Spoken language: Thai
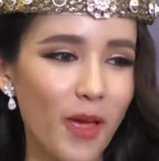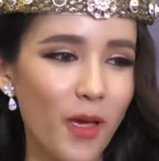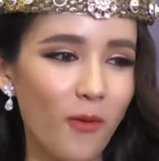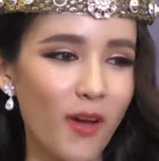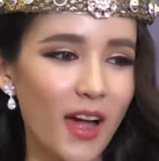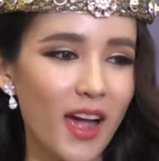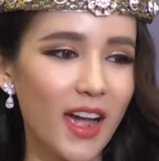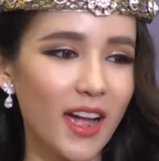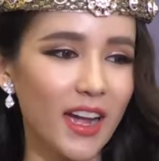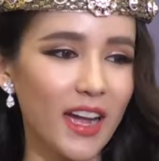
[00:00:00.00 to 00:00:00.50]
ไป
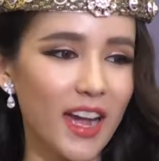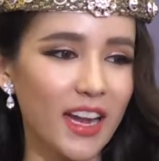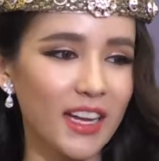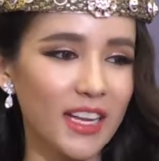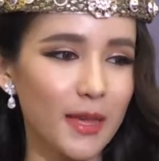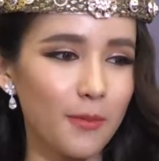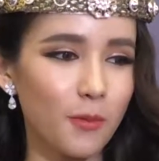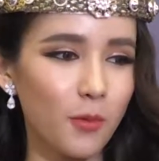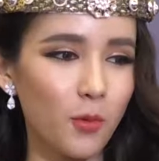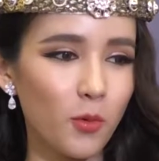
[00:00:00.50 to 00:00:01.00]
ว่าการ
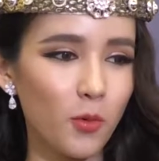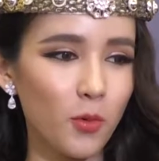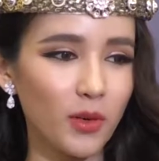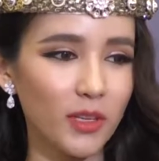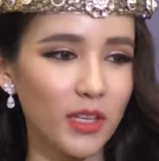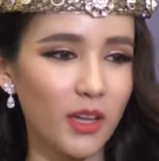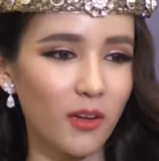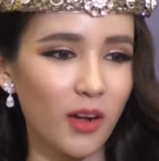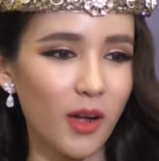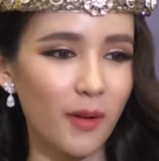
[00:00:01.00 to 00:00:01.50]
ที่พูด
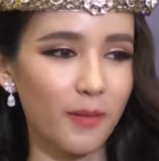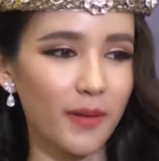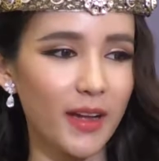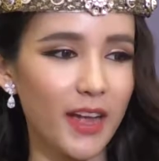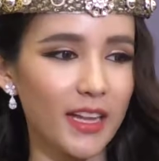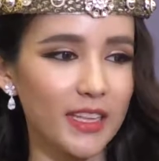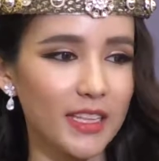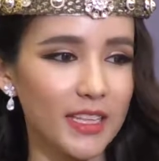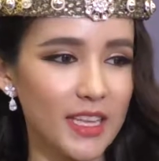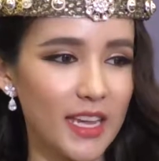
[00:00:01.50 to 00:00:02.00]
เกี่ยวกับ
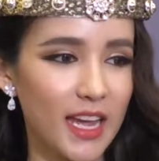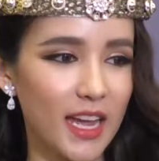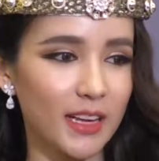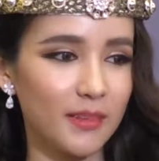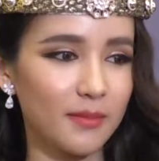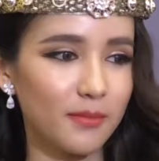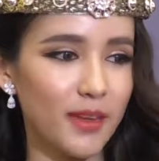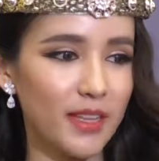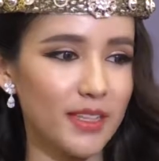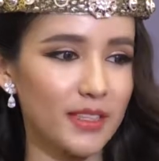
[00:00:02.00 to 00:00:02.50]
การเหยียด
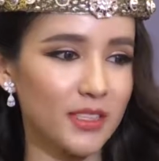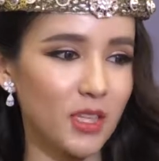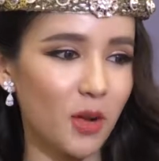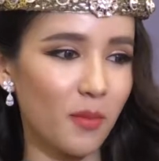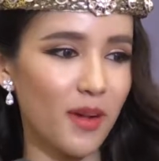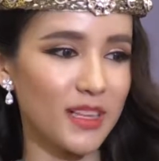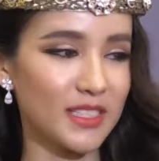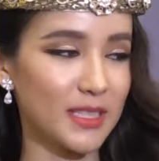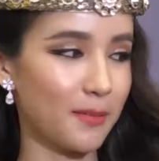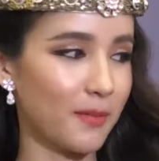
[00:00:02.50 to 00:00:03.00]
มันสอ
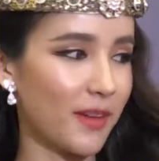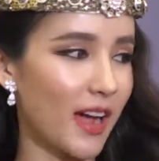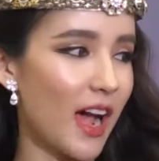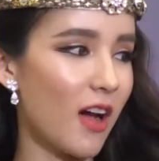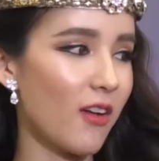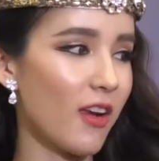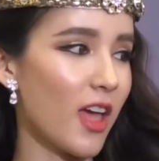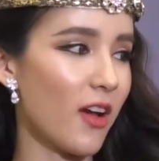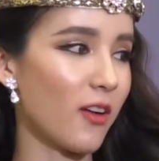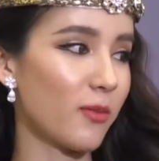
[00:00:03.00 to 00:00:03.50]
งพันสิบเก้า
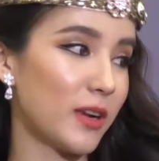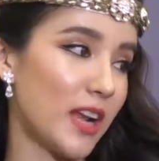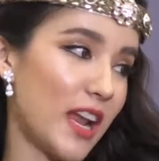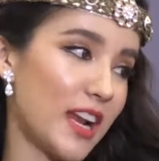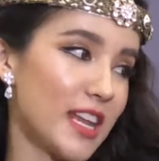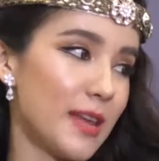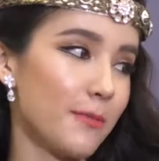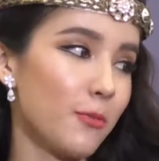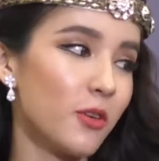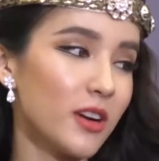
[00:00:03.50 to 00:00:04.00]
แล้วอั
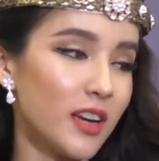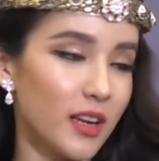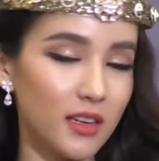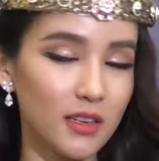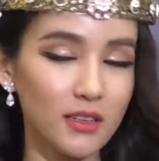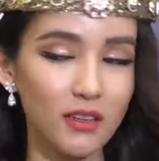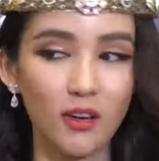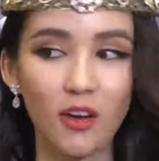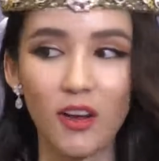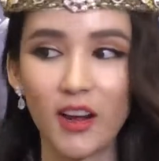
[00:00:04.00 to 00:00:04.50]
นนี้พูดใน
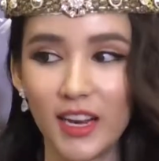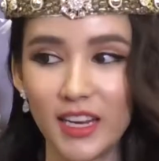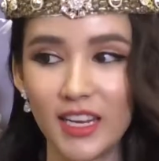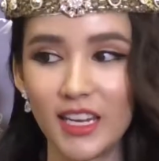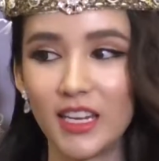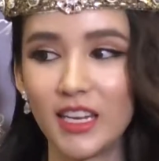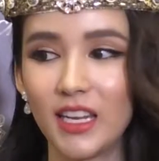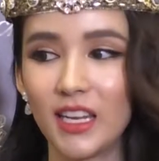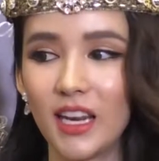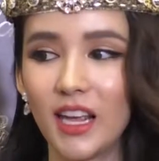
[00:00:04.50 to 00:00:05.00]
ถึงกร
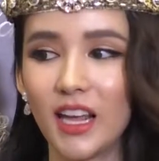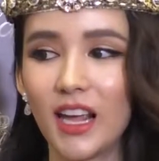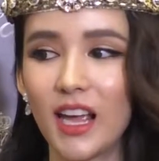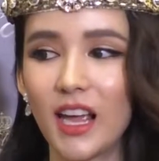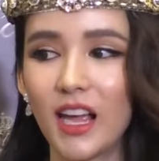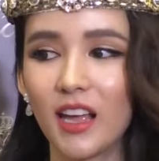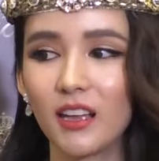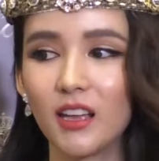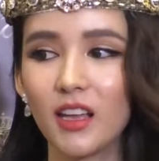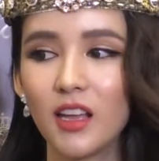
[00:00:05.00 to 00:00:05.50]
ณีนี้นะ
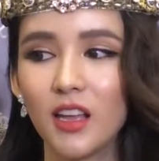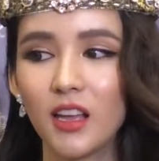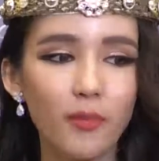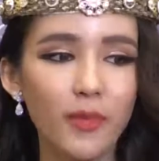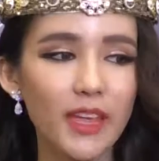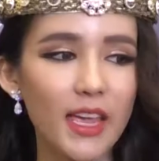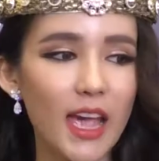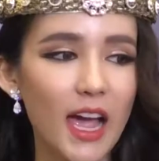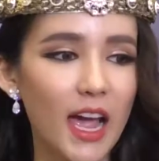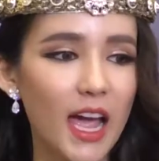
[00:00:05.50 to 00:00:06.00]
คะ
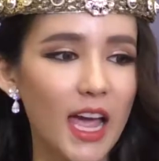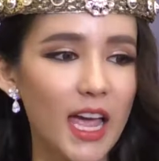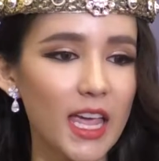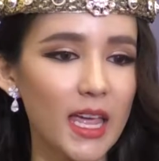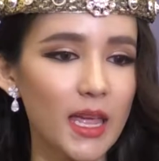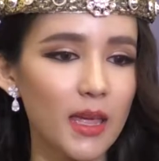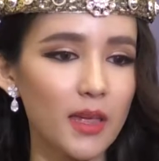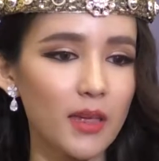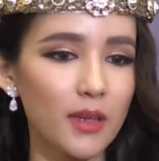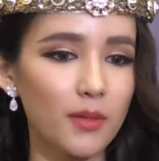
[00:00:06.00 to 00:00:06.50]
ไม่อยากให้
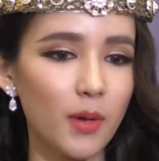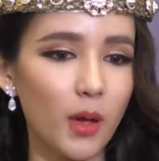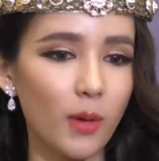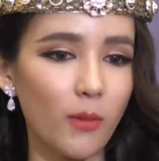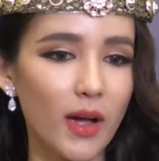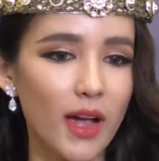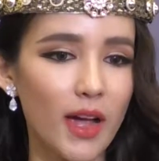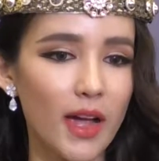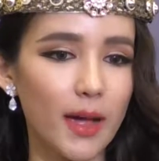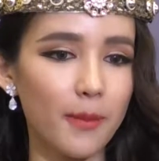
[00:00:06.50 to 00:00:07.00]
แบบ
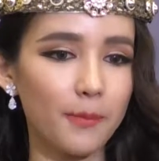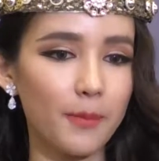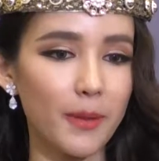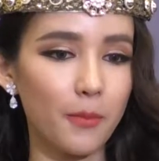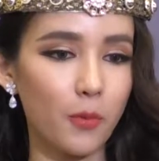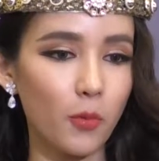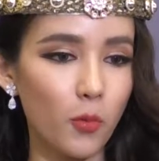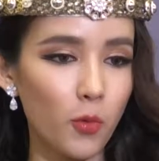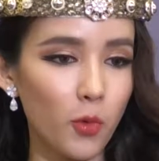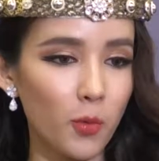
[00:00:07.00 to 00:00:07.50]
ว่าไป
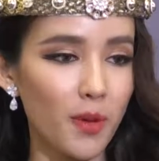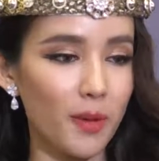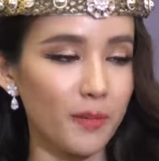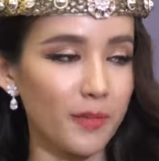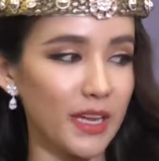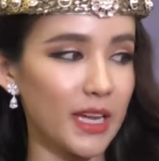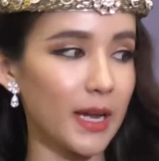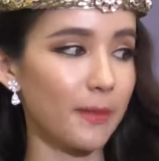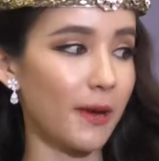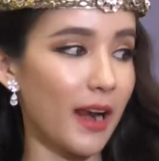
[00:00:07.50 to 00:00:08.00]
พูดแบบ
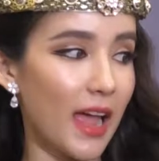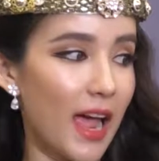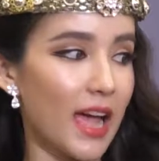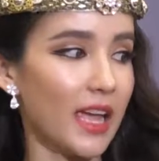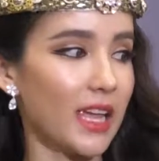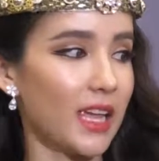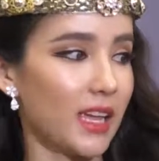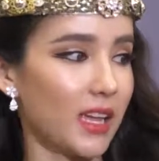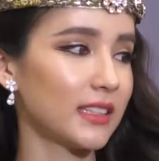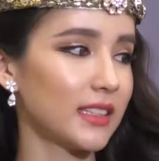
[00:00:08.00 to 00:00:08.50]
นี้กับใคร
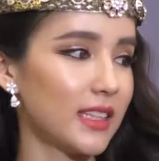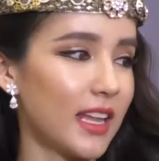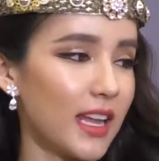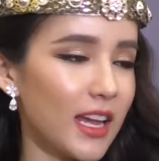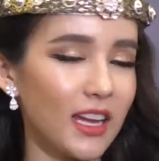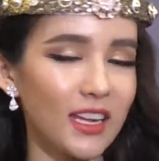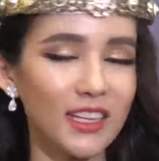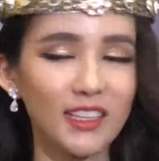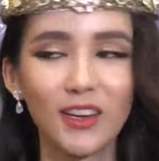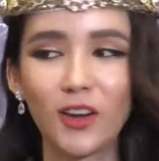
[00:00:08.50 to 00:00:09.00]
ใน
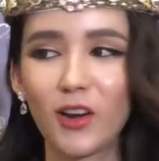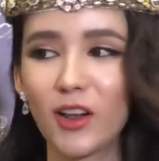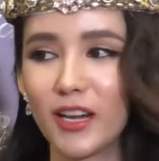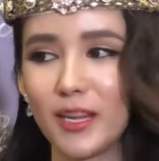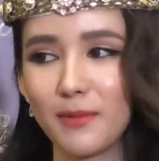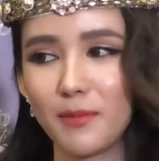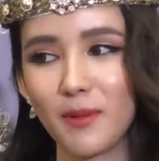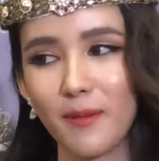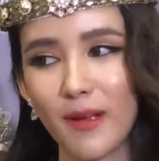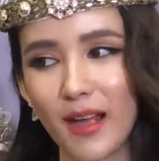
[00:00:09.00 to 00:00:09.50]
กร
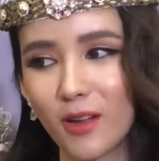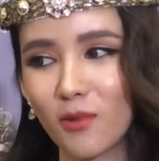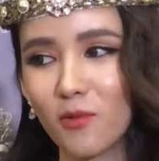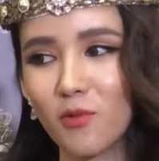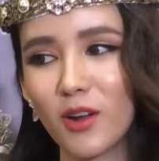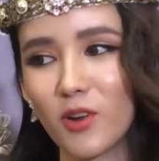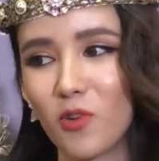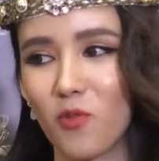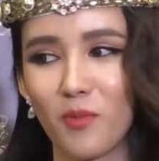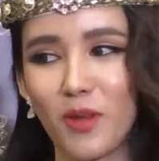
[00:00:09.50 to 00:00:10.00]
ณีพี่ภาคกุ้
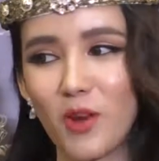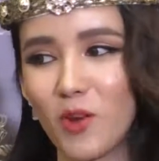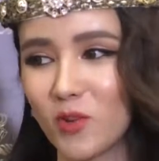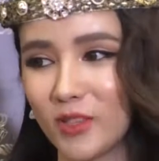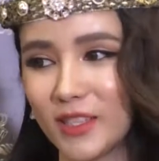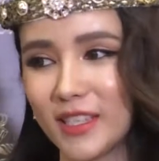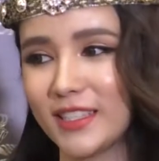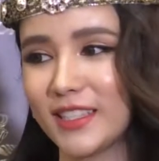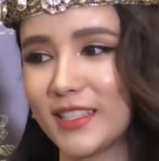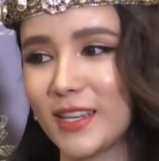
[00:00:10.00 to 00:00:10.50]
งหนูไม่รู้
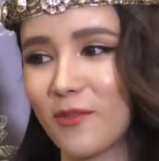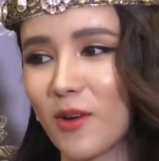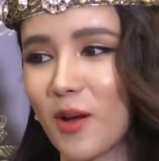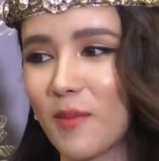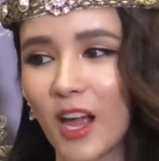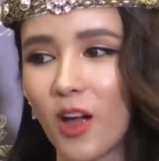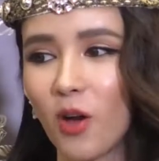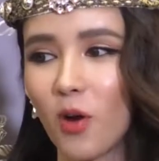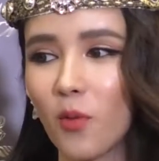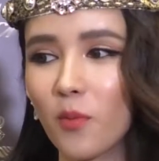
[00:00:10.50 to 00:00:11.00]
จริงๆว่า
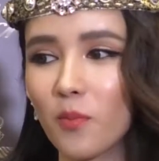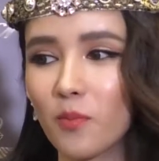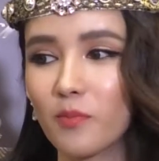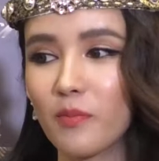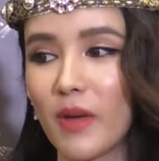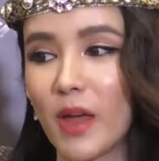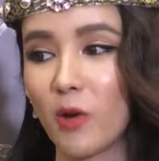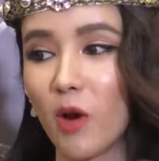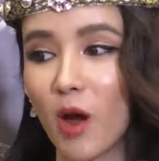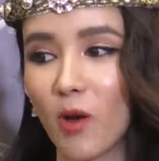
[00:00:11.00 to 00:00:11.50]
เขา
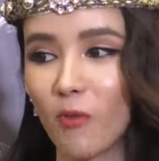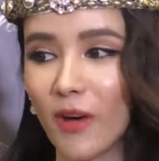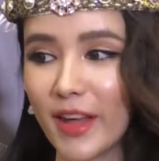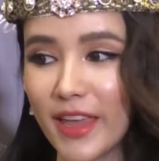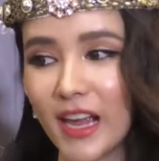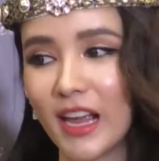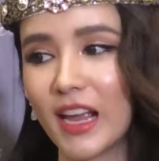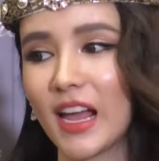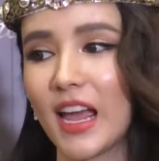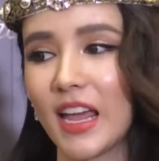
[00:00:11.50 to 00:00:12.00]
หมายความว่า
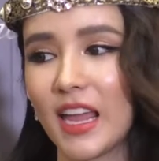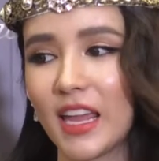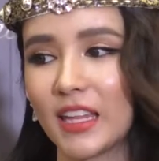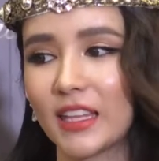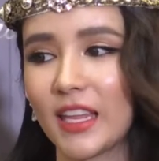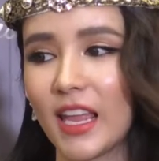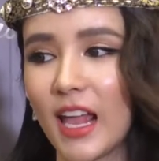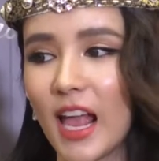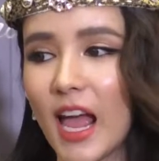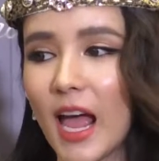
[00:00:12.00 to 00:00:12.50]
ยังไง
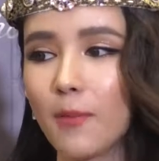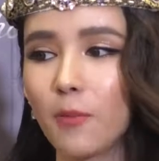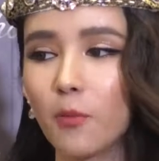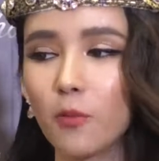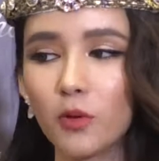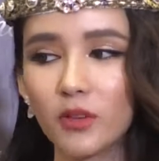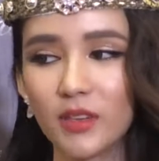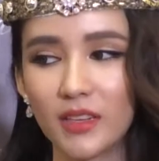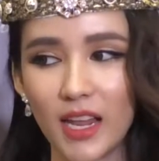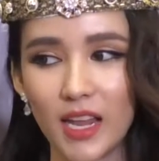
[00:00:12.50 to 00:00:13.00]
แต่ถ้า
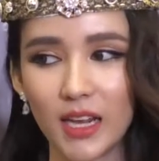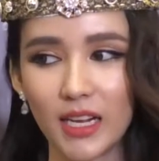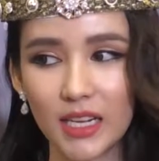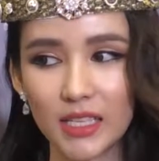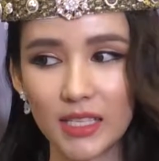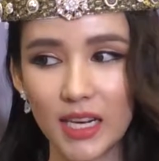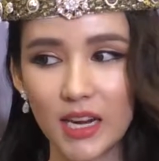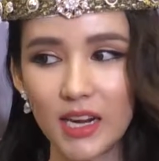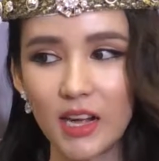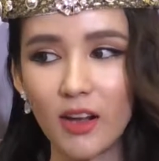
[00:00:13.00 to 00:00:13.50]
พูดใน
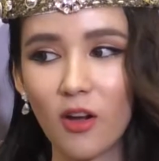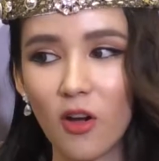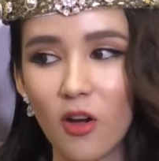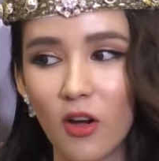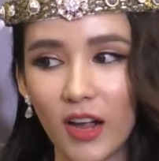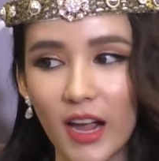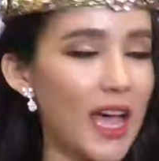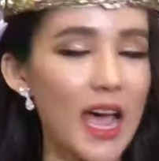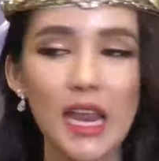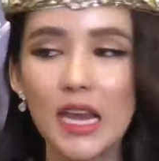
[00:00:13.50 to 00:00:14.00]
ในเรื่องขอ
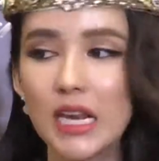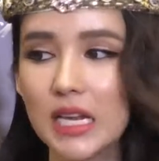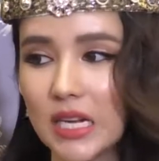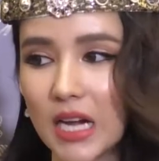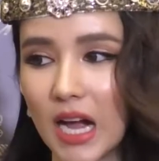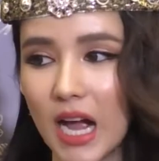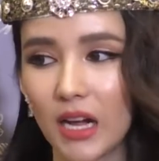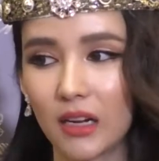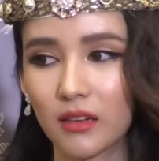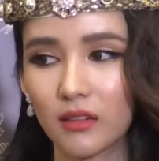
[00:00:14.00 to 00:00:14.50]
งสายเหลื
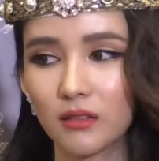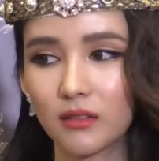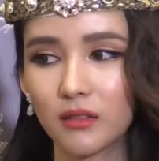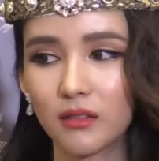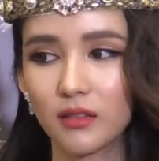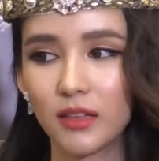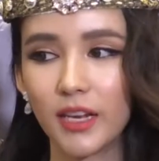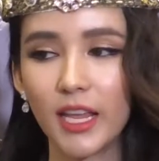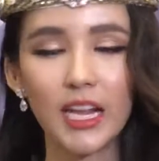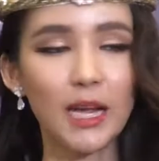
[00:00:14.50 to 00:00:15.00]
อง
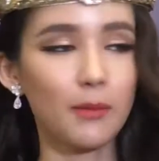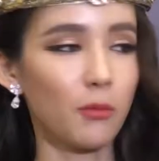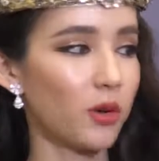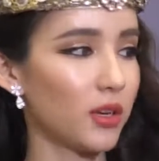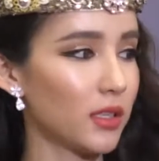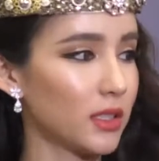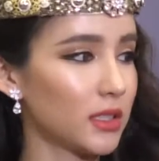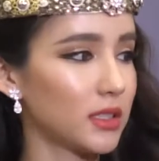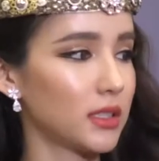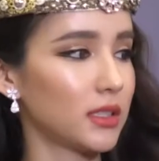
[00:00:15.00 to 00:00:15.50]
เล่นกับค
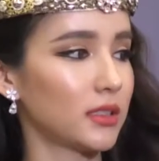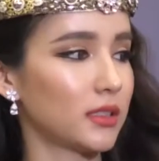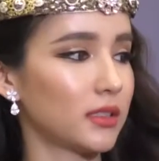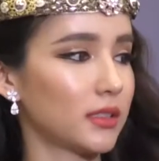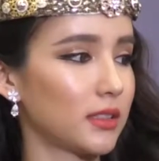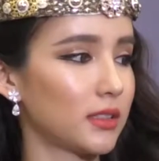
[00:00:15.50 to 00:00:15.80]
นอื่น